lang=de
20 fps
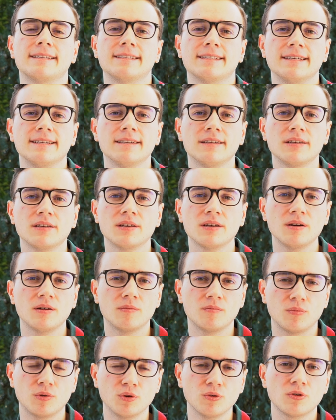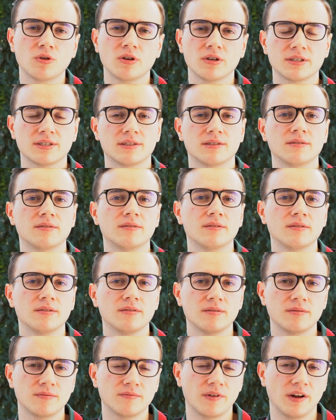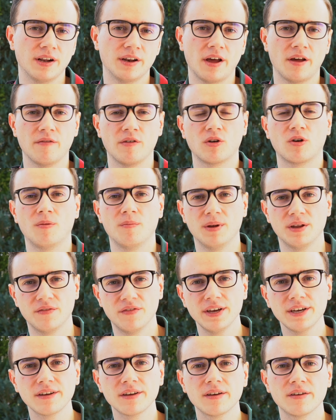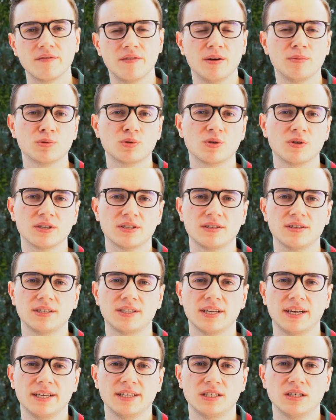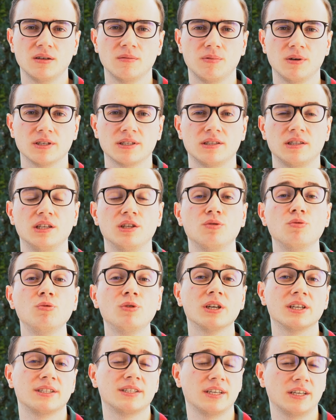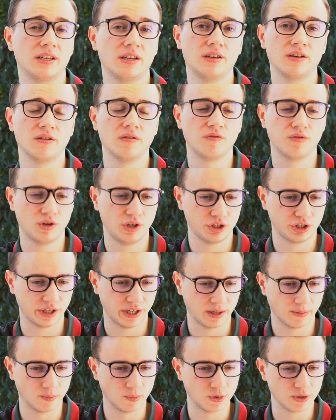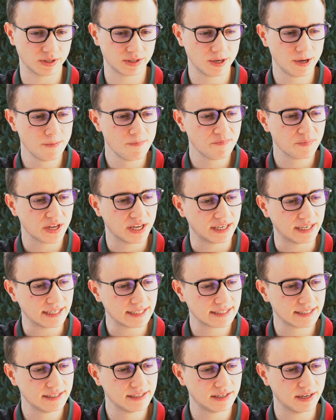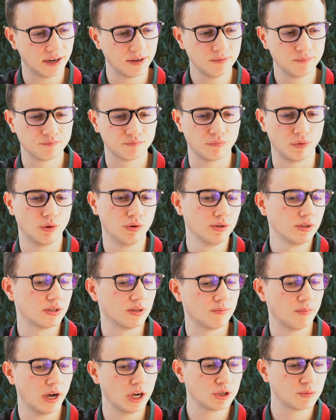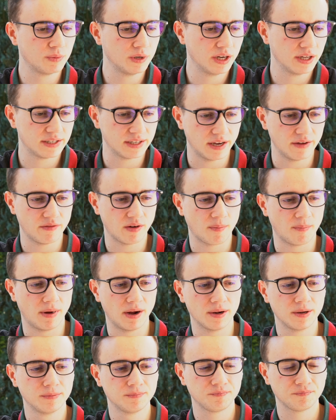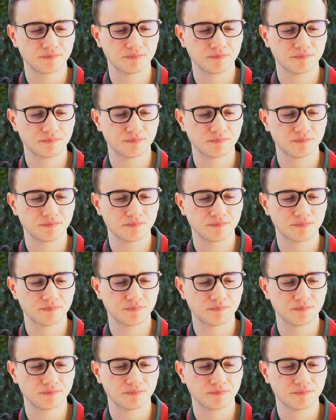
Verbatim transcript: letztendlich Produktkosten fallen einfach komplett weg. Werbungskosten ist der einzige Posten, den du tatsächlich vorstrecken musst. Das sind dann bei uns im Beispiel jetzt einfach mal